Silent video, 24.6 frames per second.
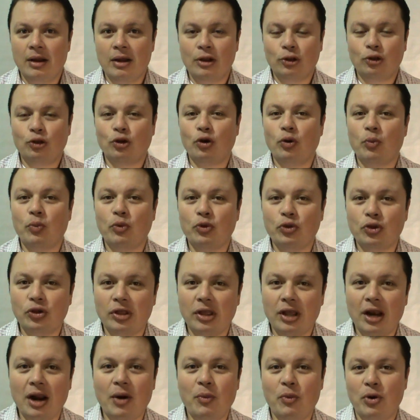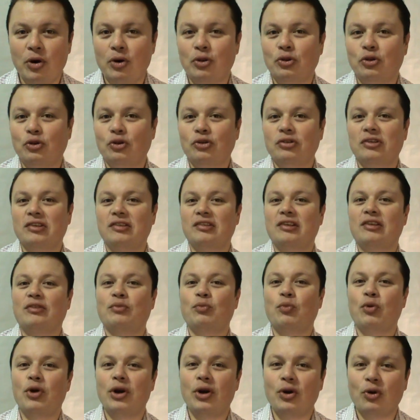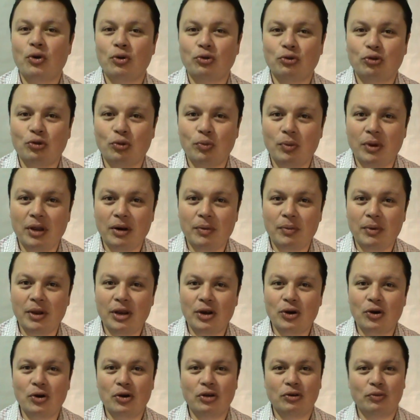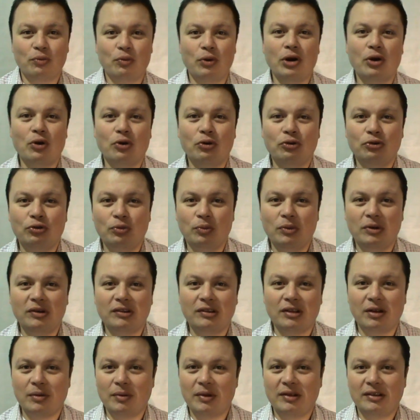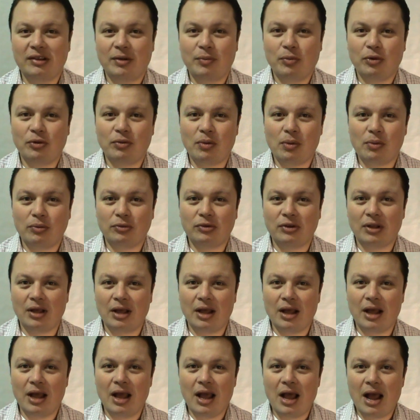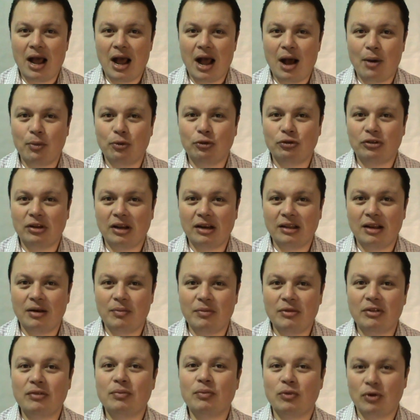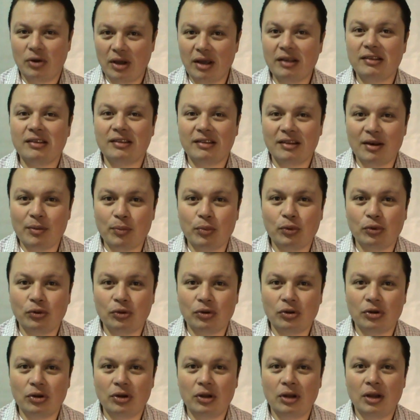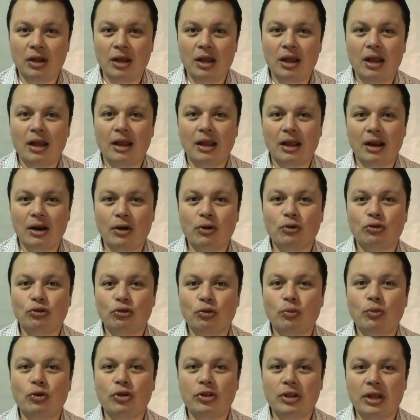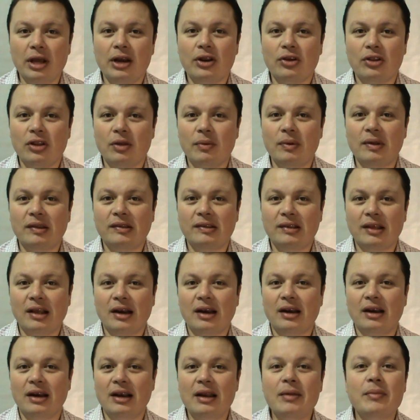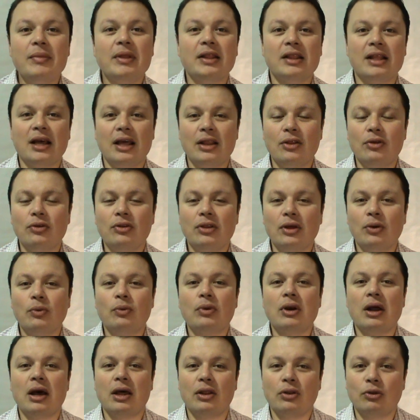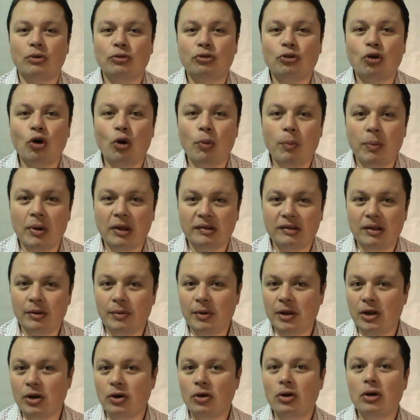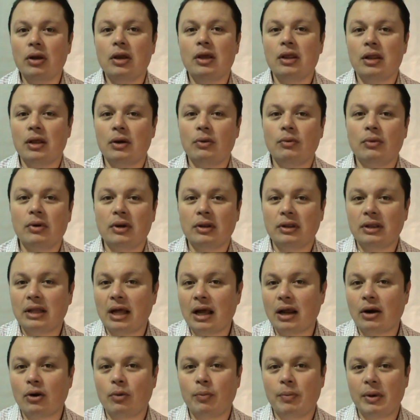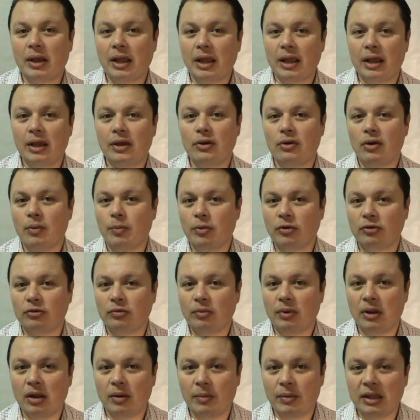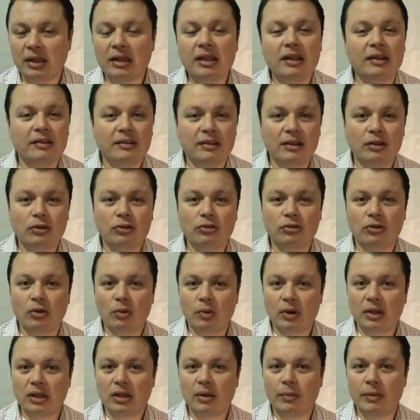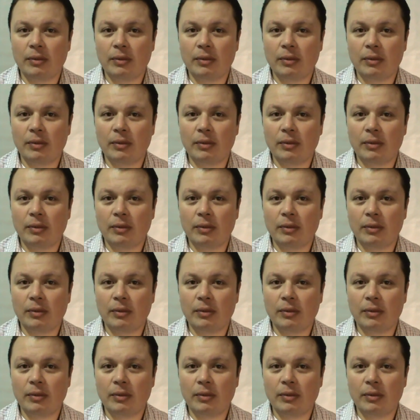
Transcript: Todo el mundo dirá, bueno, entonces es bueno consumir vino, es bueno consumir cerveza, pues vamos a abusar del mismo. Ese es el punto que el consumo diario debe ser limitado de una a dos copas de vino y de un tarro pequeño aproximadamente de 150